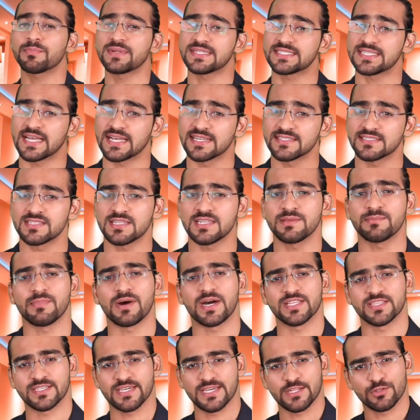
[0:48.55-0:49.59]
प्रिसाइसली
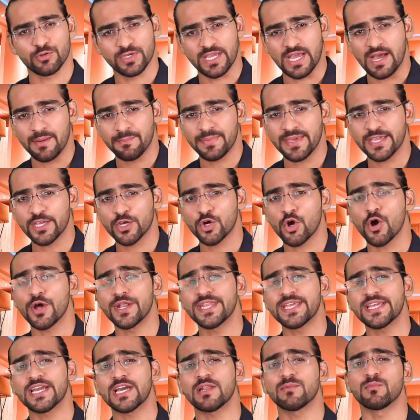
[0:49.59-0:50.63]
बात करें तो यहाँ पे एक
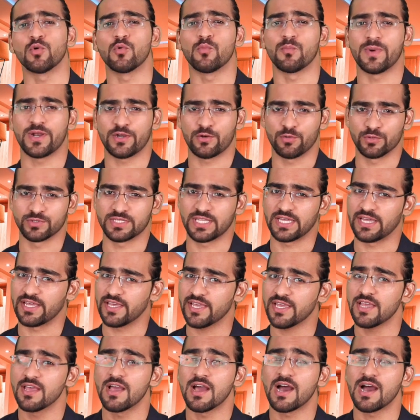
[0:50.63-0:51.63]
कॉनिकल मूवमेंट होता है